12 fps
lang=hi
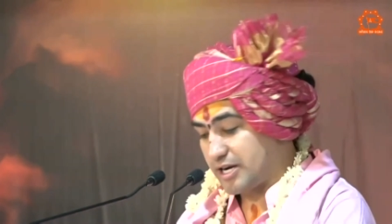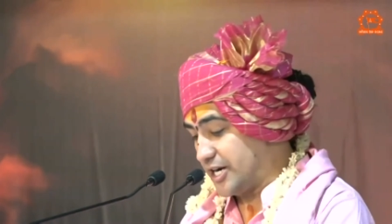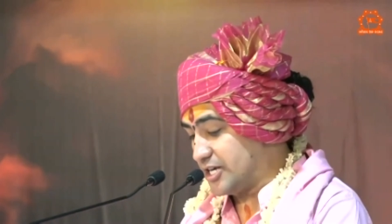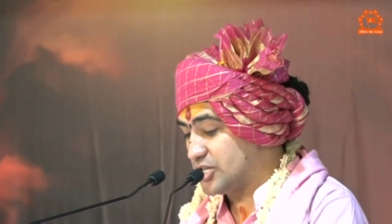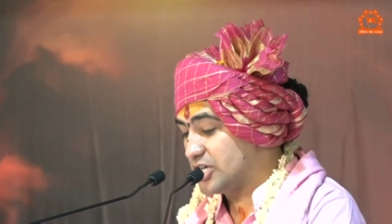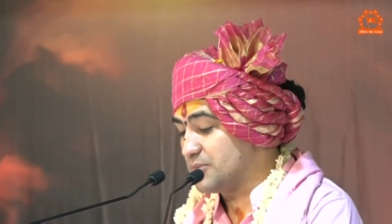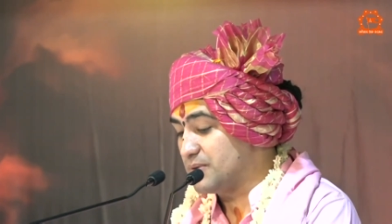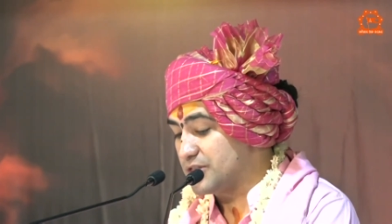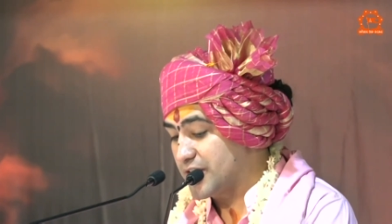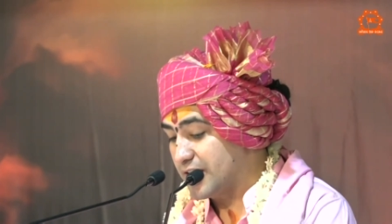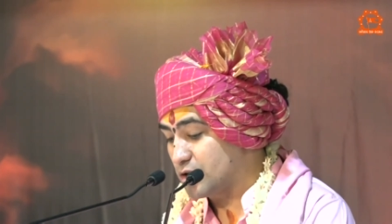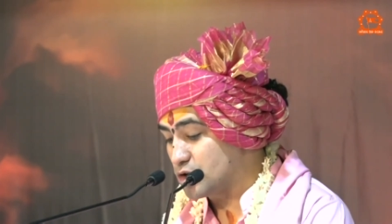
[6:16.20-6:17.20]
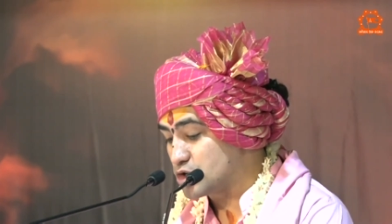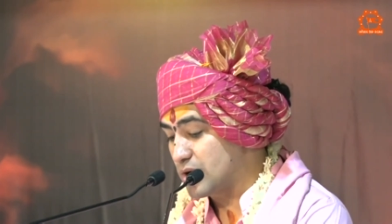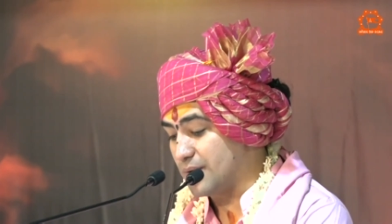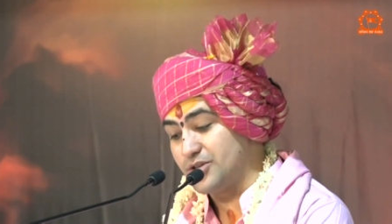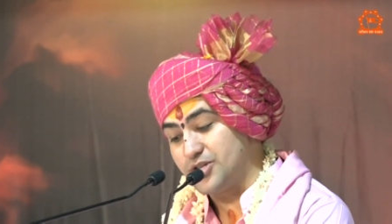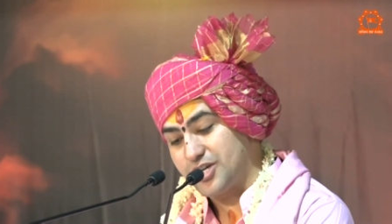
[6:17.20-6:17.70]
गणेश जी की वंदना
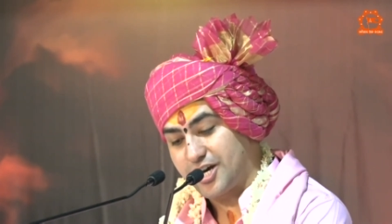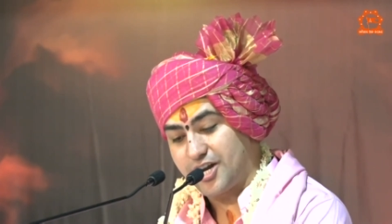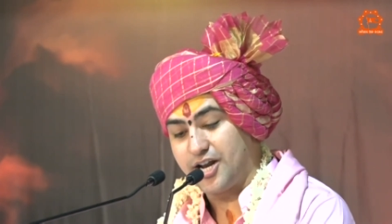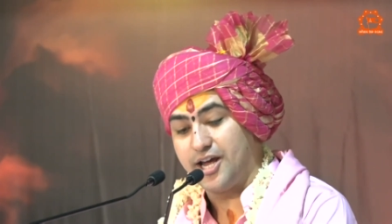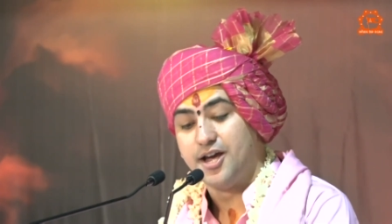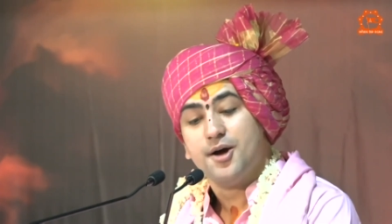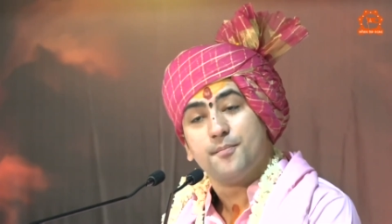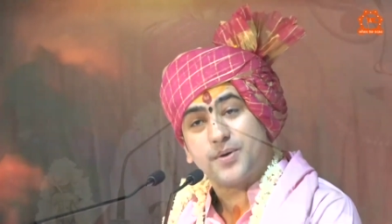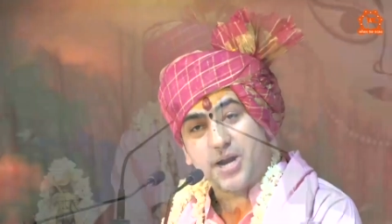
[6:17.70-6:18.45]
गोस्वामी जी कर रहे हैं